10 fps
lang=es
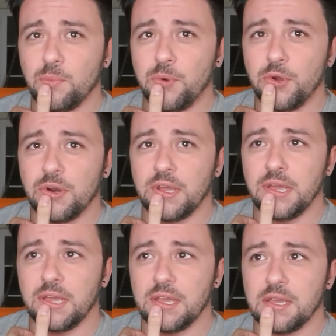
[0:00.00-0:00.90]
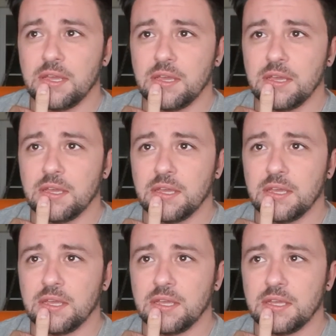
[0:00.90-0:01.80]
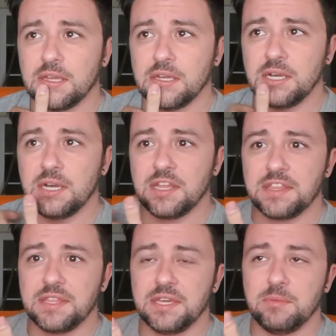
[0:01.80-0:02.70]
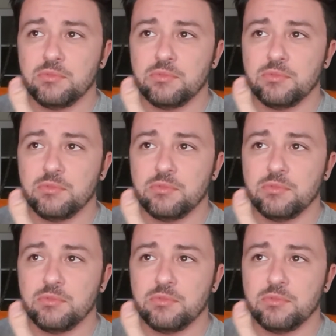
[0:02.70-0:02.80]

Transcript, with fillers: Porque hace,